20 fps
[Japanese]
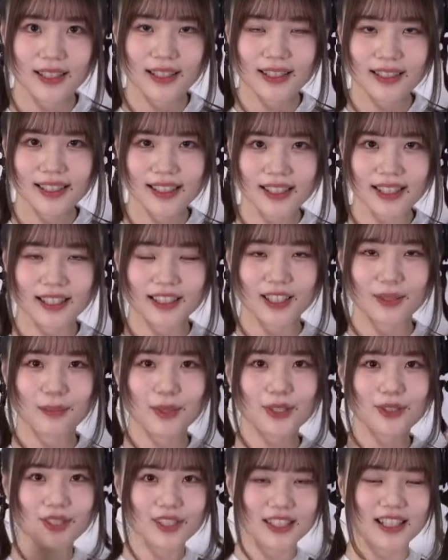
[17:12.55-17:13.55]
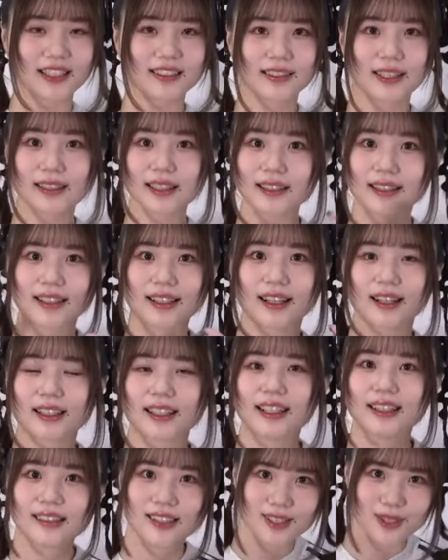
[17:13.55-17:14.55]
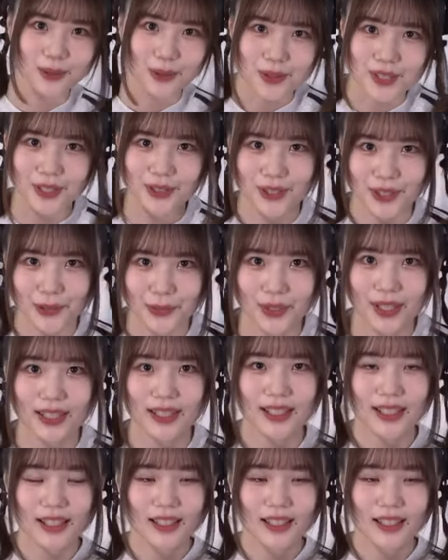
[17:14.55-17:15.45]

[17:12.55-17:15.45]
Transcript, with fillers: 映画館で見るしか手立てがないんです、この作品は。